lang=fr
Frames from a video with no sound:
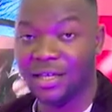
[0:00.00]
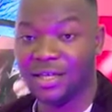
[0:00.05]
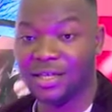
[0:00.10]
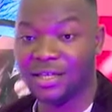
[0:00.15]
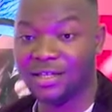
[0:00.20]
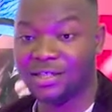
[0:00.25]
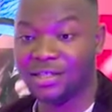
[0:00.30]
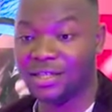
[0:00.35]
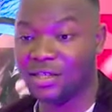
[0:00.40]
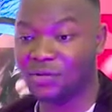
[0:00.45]

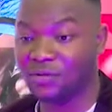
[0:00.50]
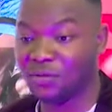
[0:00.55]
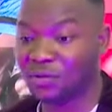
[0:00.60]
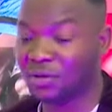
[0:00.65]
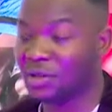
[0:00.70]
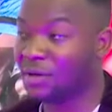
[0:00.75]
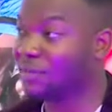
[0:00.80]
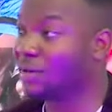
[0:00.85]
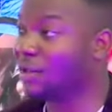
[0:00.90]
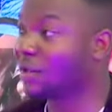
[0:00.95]
Et s'il
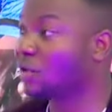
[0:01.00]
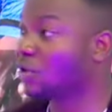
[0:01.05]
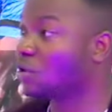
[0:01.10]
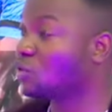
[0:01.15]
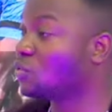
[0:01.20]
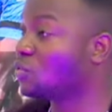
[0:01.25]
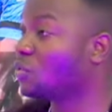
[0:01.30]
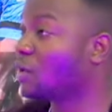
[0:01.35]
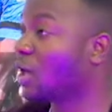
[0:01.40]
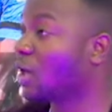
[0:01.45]
faudrait peut-être
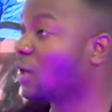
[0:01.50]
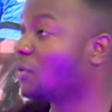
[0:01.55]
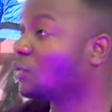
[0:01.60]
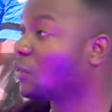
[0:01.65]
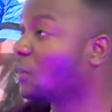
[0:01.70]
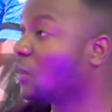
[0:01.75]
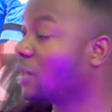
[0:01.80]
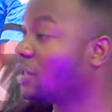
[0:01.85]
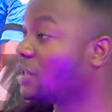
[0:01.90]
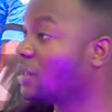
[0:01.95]
ajouter un
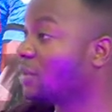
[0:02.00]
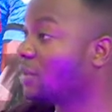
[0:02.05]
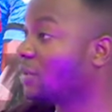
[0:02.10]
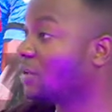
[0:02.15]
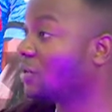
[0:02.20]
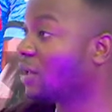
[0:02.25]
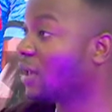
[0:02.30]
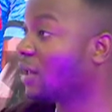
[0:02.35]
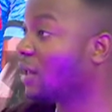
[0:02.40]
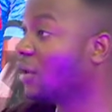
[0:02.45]
troisième
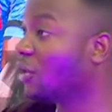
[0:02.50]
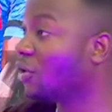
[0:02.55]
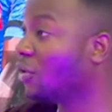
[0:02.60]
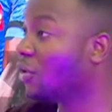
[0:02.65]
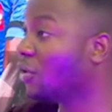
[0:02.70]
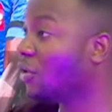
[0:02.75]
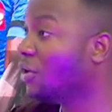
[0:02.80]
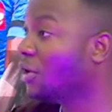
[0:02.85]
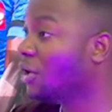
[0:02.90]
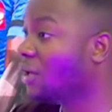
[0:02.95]
entraîneur
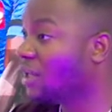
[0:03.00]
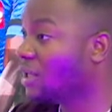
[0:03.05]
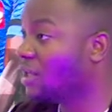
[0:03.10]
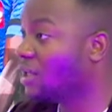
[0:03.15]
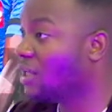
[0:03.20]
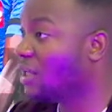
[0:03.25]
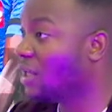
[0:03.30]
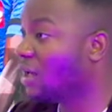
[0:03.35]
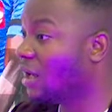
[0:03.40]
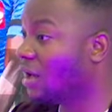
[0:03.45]
euh,
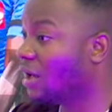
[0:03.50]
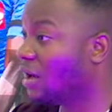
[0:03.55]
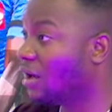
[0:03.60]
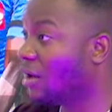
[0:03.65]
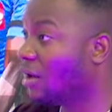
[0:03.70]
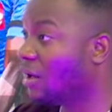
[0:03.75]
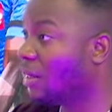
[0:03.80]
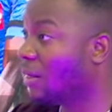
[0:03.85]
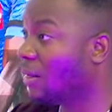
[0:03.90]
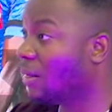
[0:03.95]
qui,
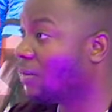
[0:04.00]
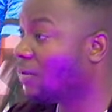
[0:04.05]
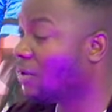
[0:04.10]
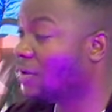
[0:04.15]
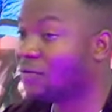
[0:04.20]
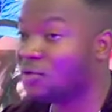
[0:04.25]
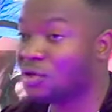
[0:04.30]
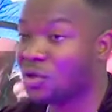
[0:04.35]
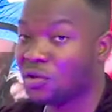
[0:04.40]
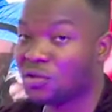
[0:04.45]
euh,
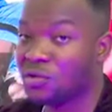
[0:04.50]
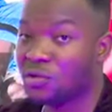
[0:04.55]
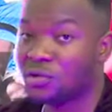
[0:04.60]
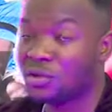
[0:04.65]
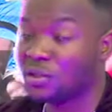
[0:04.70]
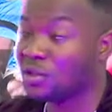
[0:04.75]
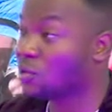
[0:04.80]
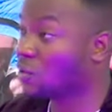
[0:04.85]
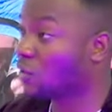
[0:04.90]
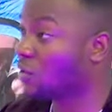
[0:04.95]
qui, sort,
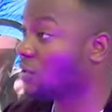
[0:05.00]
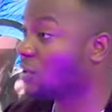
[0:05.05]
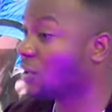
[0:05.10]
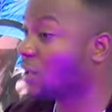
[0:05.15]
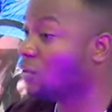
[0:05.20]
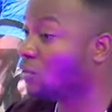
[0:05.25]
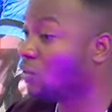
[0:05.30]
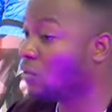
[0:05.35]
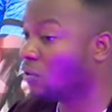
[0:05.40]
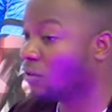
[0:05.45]
qui
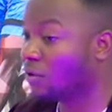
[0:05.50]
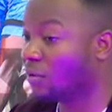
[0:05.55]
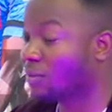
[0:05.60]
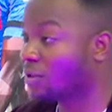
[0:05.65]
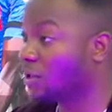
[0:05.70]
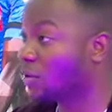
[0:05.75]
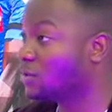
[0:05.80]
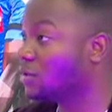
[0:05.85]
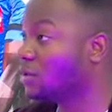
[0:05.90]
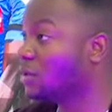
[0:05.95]
sortirait du lot comme
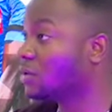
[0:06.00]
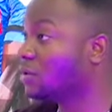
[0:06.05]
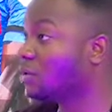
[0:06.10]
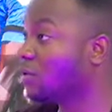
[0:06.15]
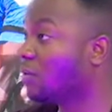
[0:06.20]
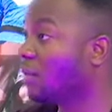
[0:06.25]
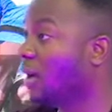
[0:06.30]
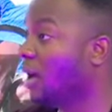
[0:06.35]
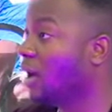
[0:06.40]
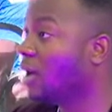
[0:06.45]
ça, Otis
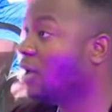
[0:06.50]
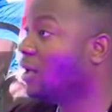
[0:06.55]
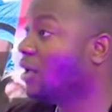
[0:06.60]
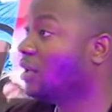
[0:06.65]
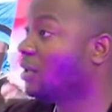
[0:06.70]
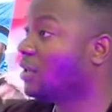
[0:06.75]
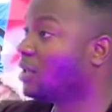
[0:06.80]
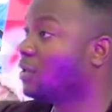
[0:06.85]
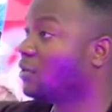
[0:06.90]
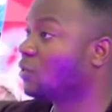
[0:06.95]
Ngoma,
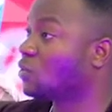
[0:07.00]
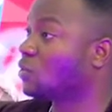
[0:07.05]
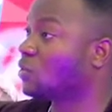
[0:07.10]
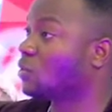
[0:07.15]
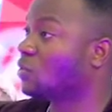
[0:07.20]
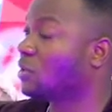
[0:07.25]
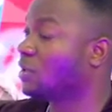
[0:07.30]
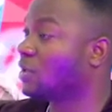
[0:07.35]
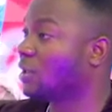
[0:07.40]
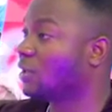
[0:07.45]
qui
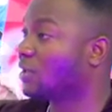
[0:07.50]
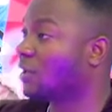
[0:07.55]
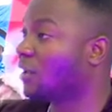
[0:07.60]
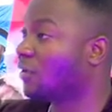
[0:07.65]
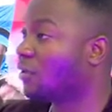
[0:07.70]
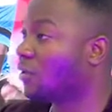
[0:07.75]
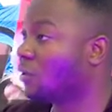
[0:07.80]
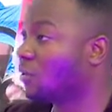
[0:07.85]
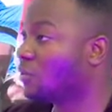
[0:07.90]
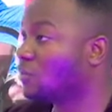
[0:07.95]
aujourd'hui est
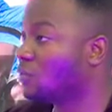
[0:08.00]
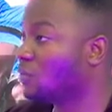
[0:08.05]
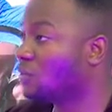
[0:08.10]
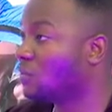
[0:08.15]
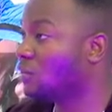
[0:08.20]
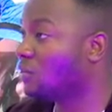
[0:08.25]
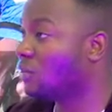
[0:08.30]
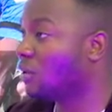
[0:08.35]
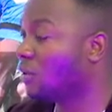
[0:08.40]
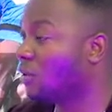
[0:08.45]
entraîneur
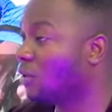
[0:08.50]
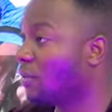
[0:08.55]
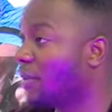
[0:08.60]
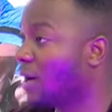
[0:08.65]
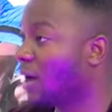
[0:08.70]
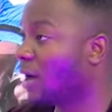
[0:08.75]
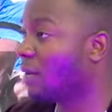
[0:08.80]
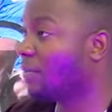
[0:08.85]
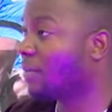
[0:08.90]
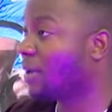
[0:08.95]
du, des
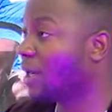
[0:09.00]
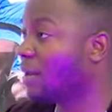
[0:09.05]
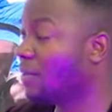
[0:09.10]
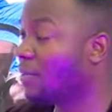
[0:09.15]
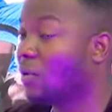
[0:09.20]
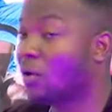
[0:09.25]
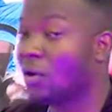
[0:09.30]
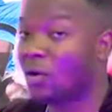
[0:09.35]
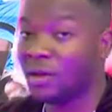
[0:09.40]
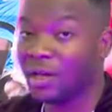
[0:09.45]
à
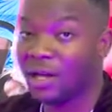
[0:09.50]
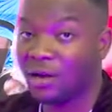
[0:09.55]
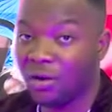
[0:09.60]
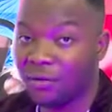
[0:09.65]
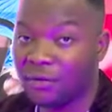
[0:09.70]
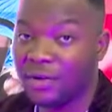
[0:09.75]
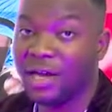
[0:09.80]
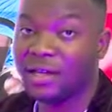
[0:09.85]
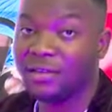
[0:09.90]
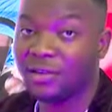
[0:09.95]
prime. On, a,
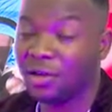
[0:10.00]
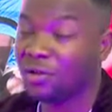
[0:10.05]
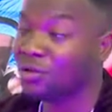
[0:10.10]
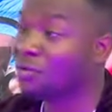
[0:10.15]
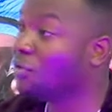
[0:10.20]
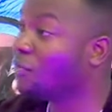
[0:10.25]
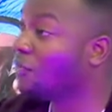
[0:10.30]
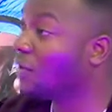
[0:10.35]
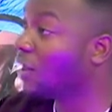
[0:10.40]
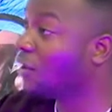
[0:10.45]
on va
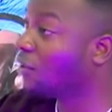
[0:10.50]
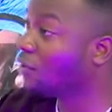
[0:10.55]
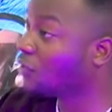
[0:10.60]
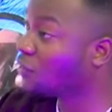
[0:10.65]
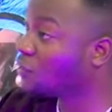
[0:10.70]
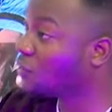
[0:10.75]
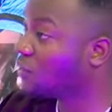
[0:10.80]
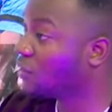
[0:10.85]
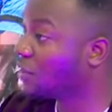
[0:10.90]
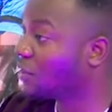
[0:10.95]
attendre de voir le
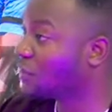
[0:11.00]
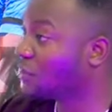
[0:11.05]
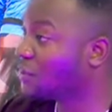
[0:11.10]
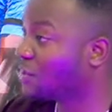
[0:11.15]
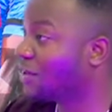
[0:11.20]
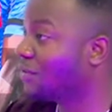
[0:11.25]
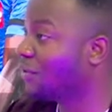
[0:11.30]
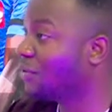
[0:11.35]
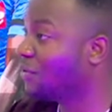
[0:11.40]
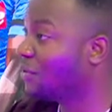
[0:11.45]
résultat, ce que
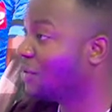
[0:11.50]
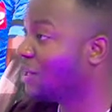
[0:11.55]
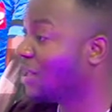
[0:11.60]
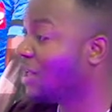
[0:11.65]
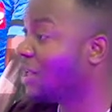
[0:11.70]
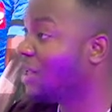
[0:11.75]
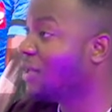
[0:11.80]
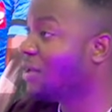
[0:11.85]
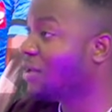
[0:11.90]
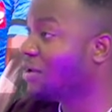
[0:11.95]
ça va donner.